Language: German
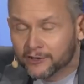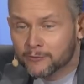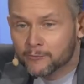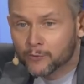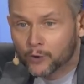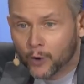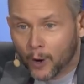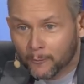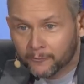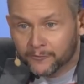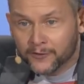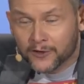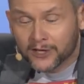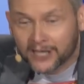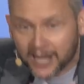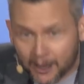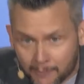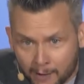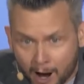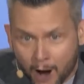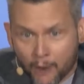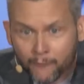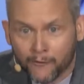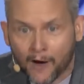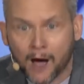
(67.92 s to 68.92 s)
so im Kopf eine
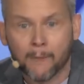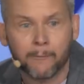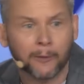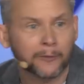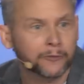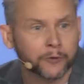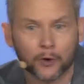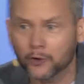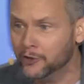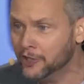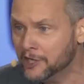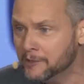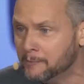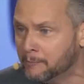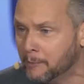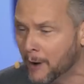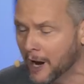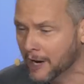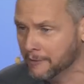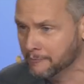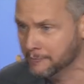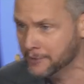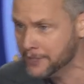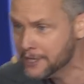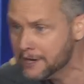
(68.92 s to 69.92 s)
Klammer auf, aber doch nicht
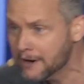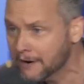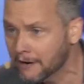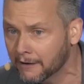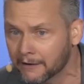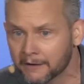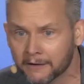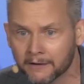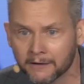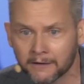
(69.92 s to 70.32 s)
bei mir.